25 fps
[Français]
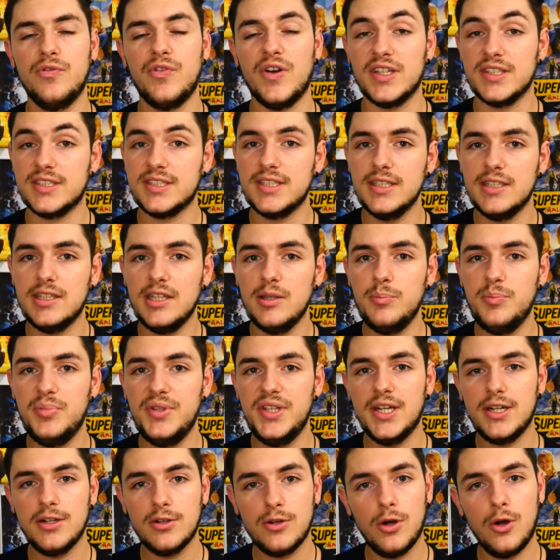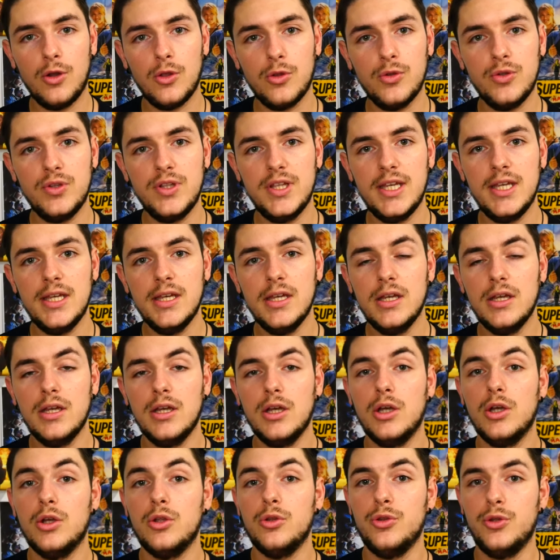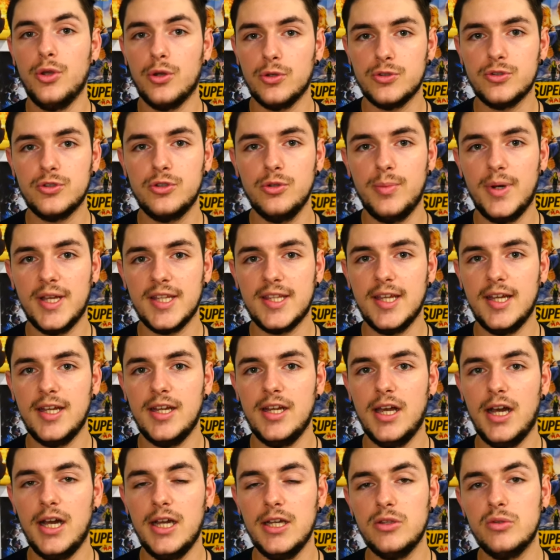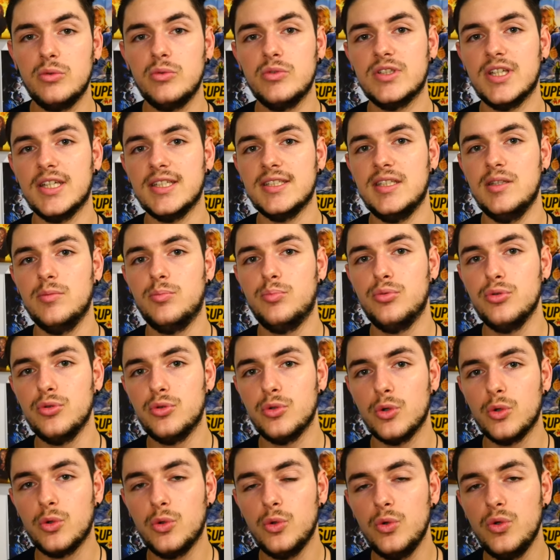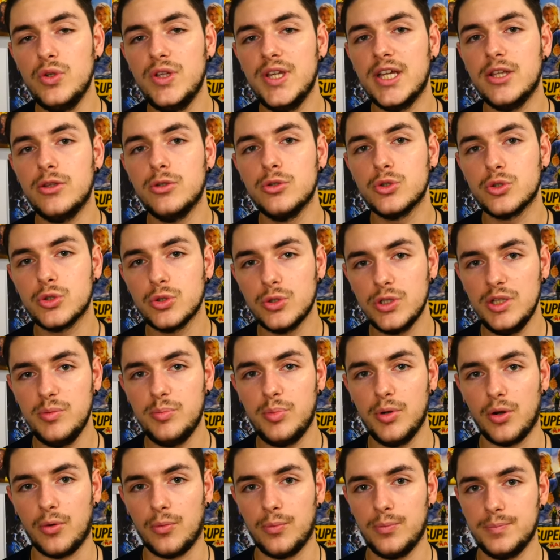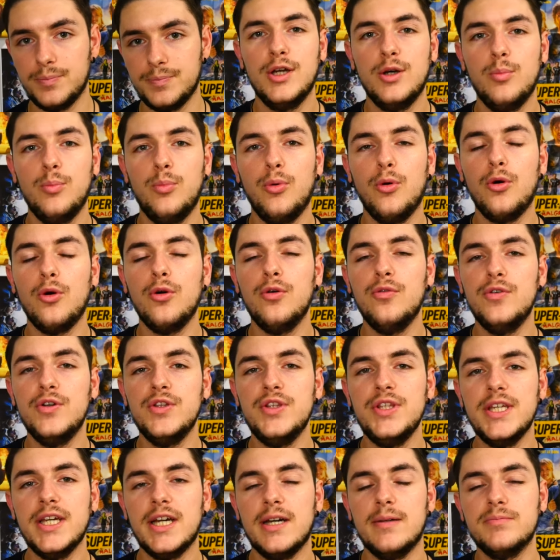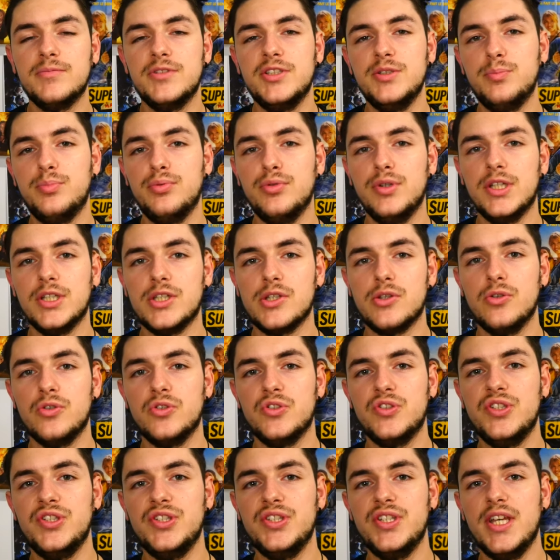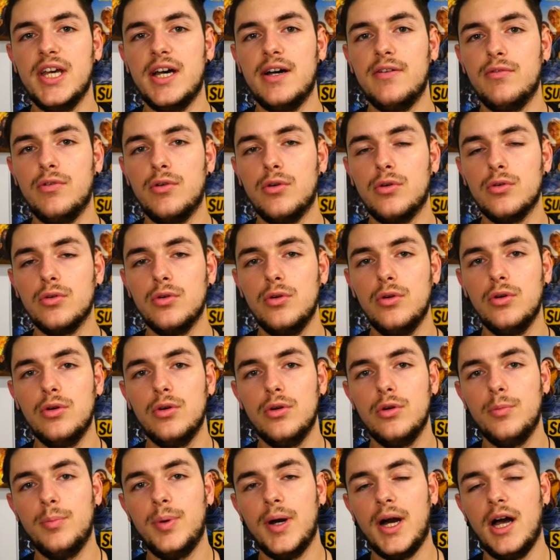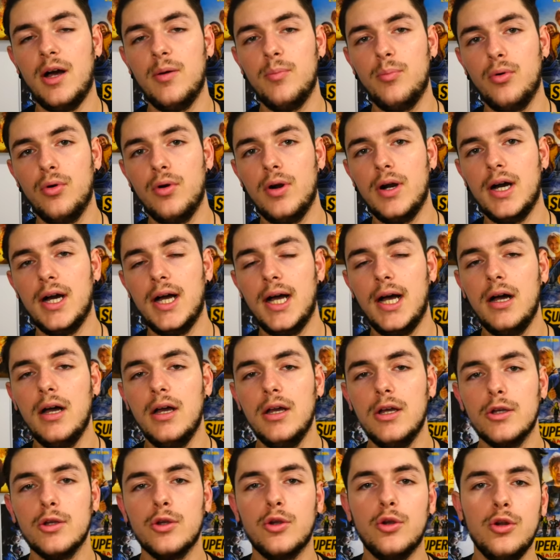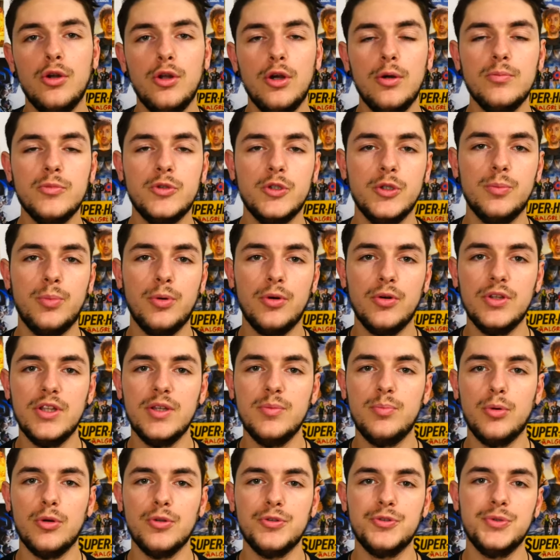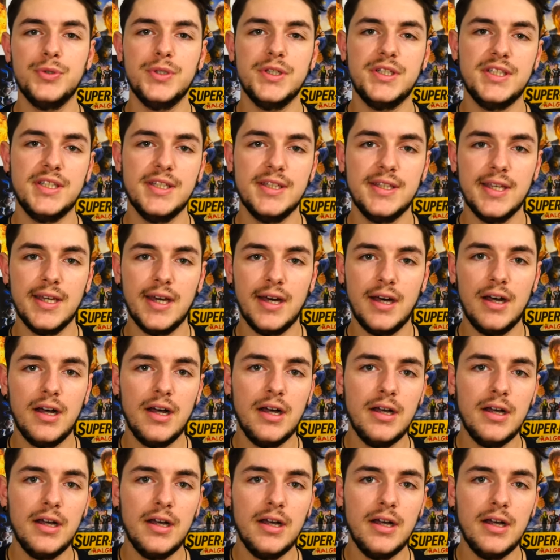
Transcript: enfin c'était bien coordonné dans cette bataille là et donc ça c'est plutôt cool, il y a de jolis plans. Pour revenir un petit peu à ce que je disais avant euh, par rapport à que l'homme se prenait pour Dieu, etc.,